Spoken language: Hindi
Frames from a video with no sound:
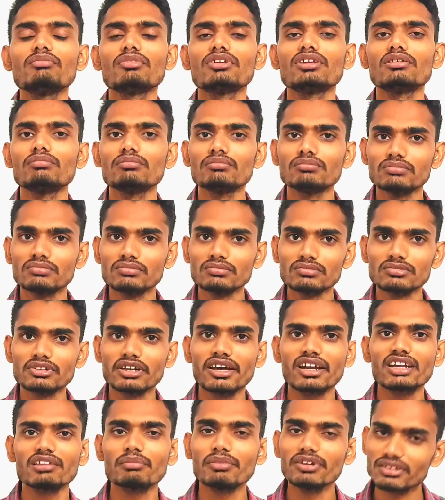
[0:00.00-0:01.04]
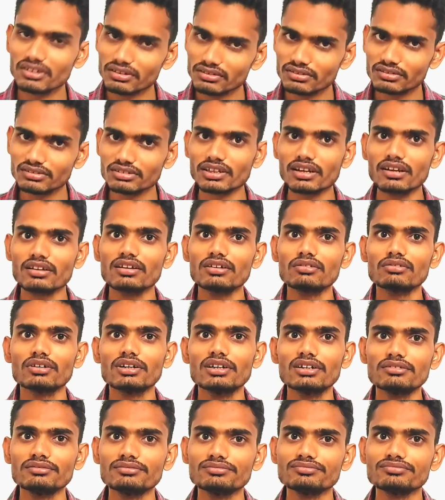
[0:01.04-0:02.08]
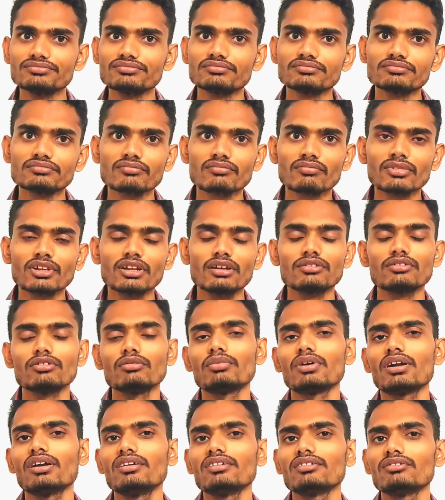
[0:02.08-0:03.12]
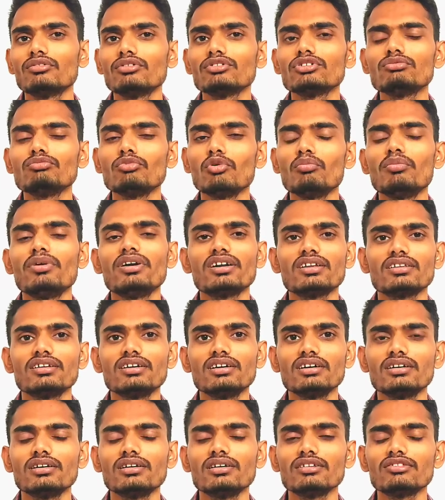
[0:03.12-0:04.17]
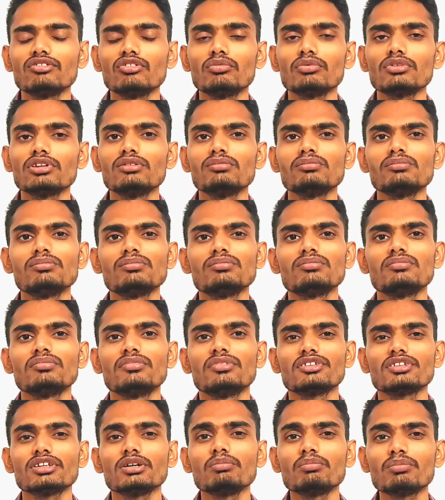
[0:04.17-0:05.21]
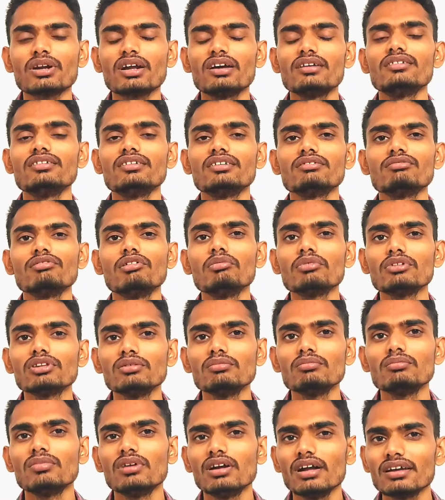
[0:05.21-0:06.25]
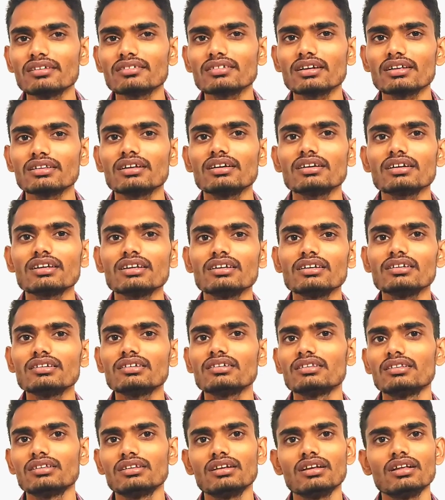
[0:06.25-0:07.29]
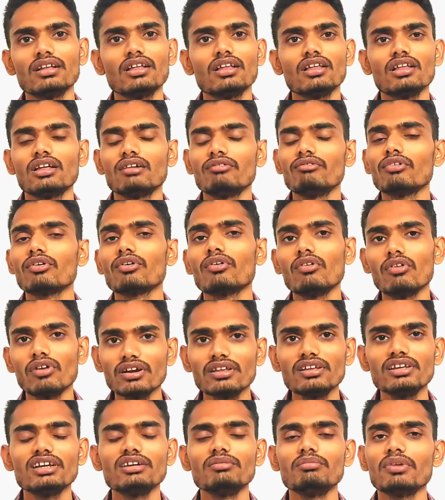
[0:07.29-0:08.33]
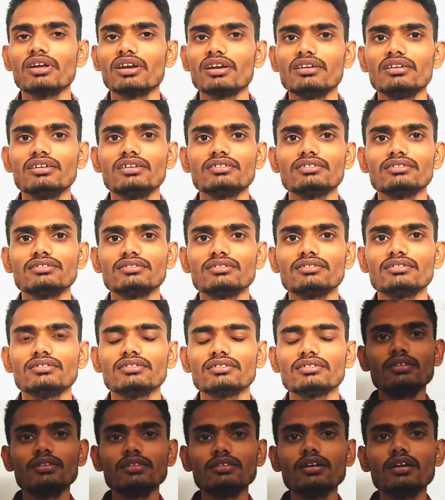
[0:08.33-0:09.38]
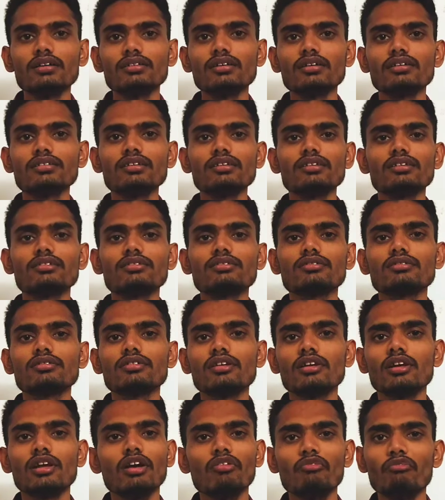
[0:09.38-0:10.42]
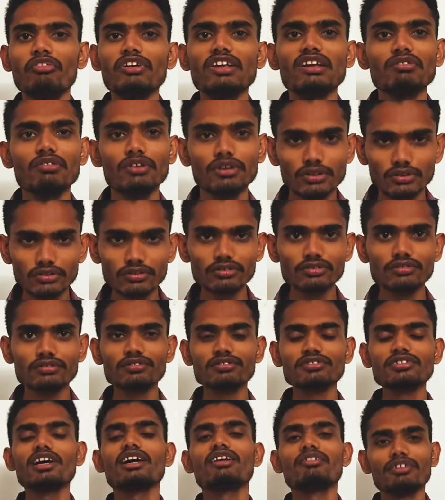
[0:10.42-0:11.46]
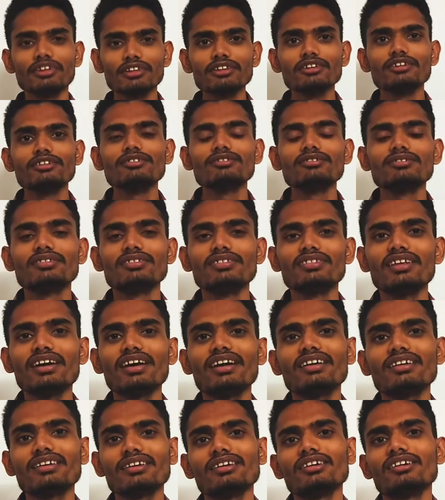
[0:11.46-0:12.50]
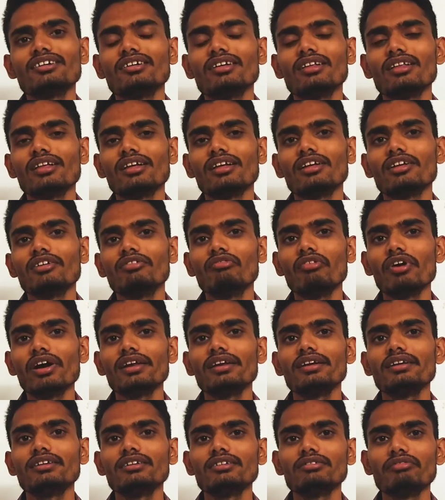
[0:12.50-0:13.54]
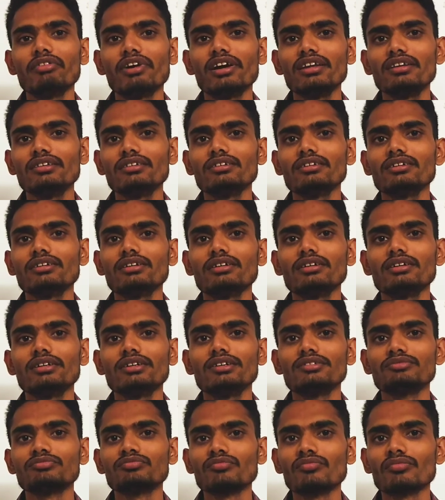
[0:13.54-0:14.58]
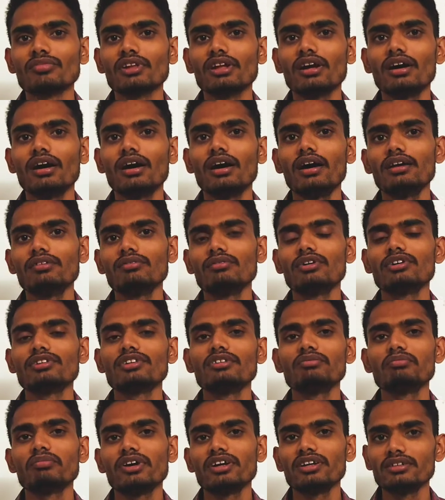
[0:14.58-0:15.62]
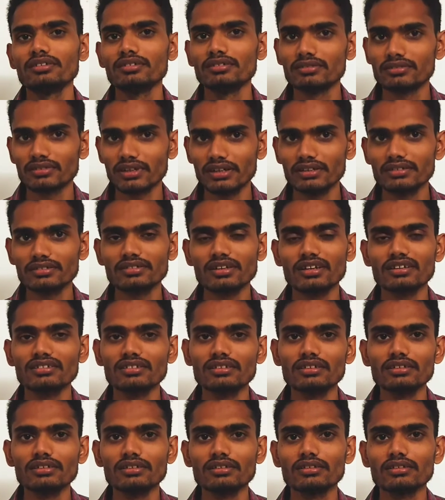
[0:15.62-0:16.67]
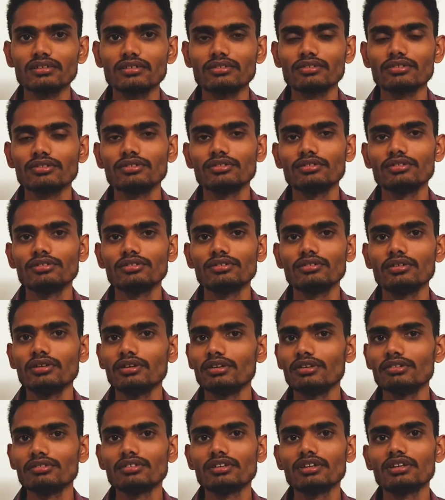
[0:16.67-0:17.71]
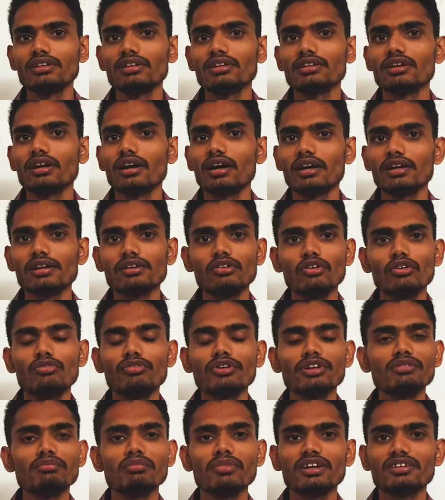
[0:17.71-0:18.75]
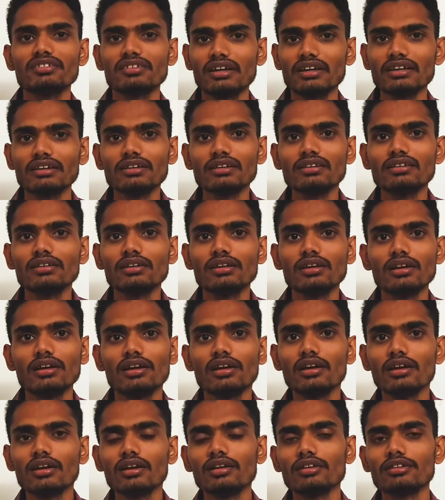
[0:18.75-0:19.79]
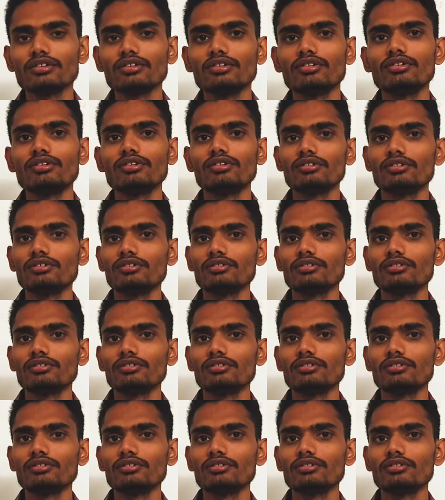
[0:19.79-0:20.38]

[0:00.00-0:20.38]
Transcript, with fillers: से ही मतलब गैरेज पे चला जाऊँगा तो फ्रेंड्स तो वो जो मोमेंट था तो मतलब सरप्राइज है वो मतलब ऐसा था कि वो गॉडी है मेरे लिए तो द अदर थिंग्स वी आई वॉन्ट टू सेंड विथ यू दैट वाइल वाइल आई वॉज इन माई टेंथ स्टैंडर्ड सो यूजली आई गो विथ माई साइकिल सो